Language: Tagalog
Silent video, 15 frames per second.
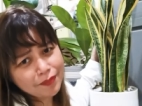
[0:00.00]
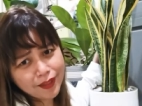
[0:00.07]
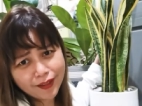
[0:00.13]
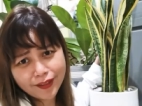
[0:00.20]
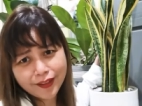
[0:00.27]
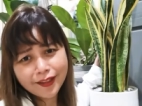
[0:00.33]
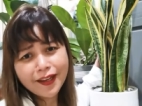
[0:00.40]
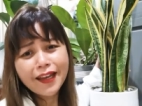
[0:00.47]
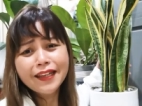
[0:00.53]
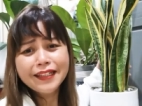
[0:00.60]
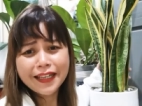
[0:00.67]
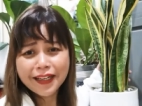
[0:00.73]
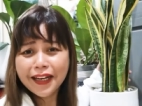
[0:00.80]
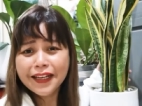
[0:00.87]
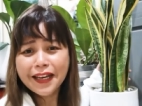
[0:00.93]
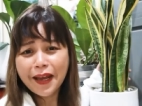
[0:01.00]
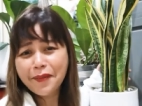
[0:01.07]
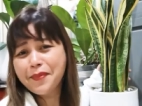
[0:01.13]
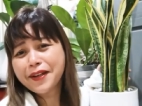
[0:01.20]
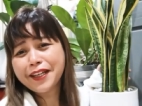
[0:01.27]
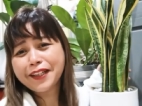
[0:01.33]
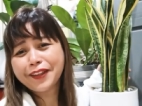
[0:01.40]
ng, ng
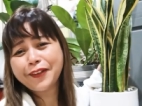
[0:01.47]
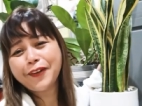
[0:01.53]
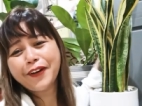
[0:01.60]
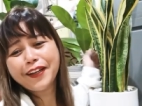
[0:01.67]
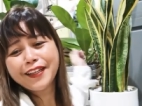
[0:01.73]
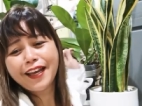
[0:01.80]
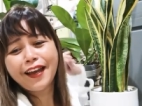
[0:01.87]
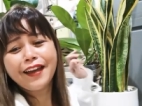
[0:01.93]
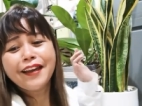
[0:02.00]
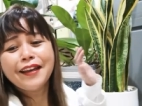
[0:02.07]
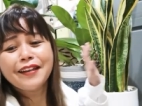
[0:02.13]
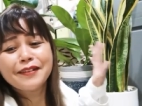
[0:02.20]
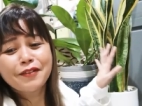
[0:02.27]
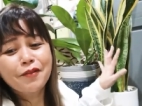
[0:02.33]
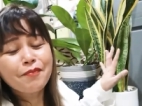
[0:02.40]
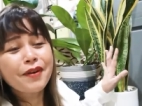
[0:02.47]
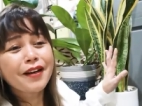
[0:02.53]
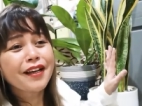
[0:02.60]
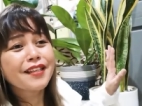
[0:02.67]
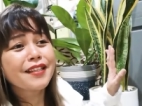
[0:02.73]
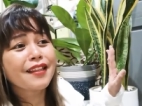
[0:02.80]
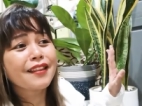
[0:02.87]
halaman na to. Kaya,
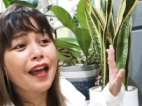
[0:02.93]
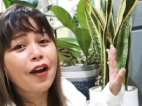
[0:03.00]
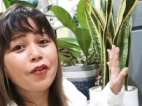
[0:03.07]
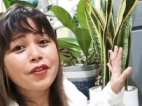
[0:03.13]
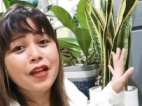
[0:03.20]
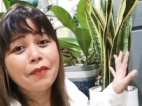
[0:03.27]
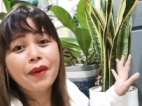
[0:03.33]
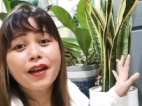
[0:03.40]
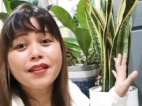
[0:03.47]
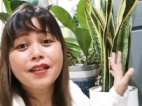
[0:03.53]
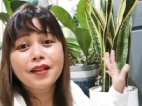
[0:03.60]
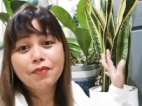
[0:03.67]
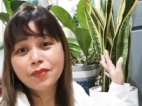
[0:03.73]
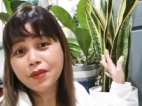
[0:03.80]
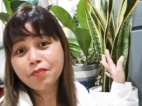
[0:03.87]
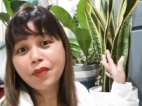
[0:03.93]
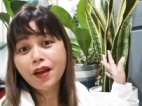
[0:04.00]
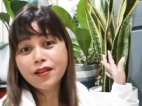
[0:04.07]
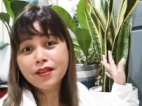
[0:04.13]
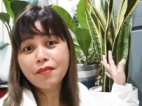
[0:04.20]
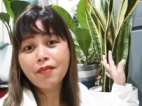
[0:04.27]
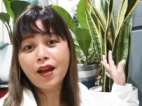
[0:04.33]
kumbaga sa tao, napakasarap niyang
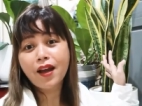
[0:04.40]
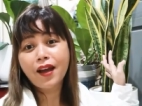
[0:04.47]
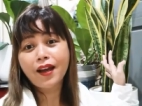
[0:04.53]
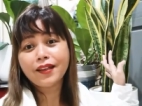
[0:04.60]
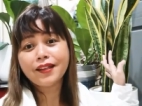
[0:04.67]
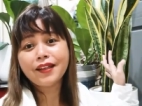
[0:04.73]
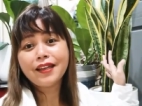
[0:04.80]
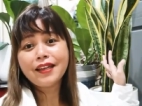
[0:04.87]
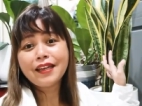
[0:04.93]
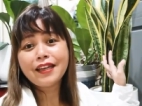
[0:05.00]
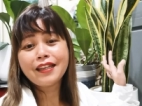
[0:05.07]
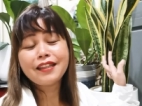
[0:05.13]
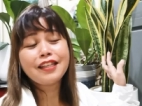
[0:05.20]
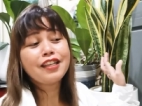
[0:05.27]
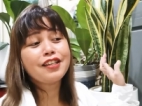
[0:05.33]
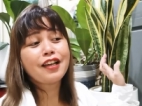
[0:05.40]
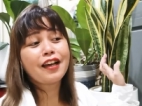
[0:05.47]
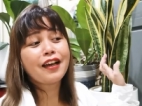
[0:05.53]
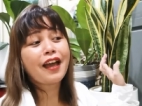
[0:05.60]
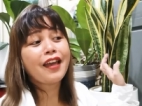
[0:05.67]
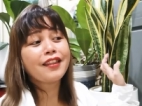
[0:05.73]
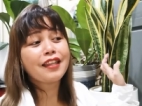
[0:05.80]
pakasamahan. Hindi siya,
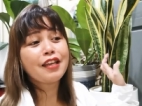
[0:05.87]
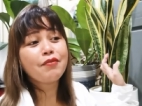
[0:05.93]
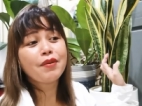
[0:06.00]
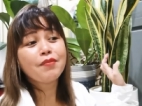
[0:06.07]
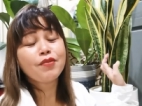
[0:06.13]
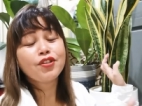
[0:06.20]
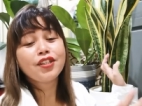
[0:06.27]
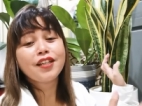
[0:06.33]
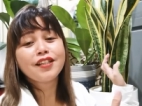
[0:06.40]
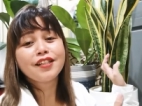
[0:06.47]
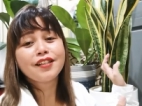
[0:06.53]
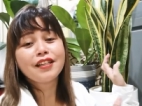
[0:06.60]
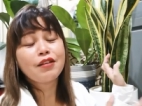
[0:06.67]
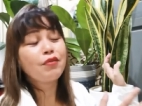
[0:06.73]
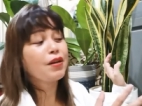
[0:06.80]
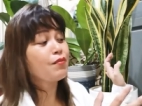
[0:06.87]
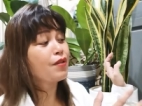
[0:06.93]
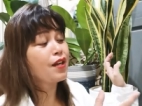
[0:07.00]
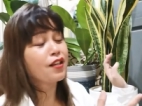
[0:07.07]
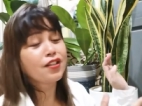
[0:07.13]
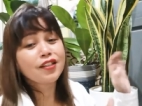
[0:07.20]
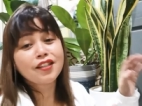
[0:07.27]
kahit iwan mo dyan, iwan mo
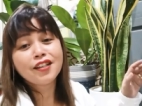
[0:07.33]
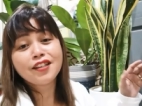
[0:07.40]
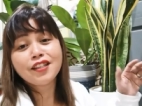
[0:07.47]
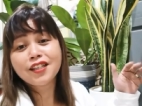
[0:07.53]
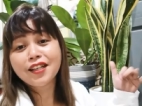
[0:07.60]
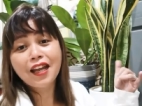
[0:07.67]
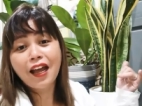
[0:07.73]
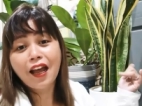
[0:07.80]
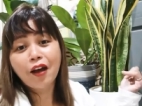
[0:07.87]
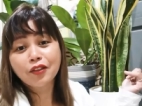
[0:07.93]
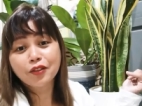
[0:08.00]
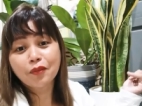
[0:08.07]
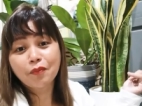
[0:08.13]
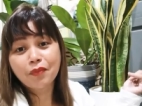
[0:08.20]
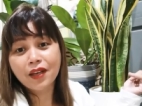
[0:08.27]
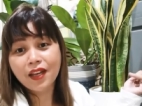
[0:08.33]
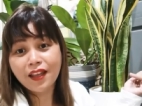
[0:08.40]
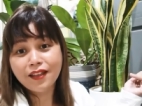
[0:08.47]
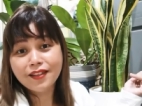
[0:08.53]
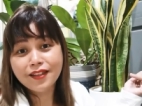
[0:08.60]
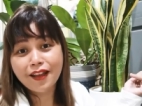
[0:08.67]
lang siya dyan, hindi siya na out of place.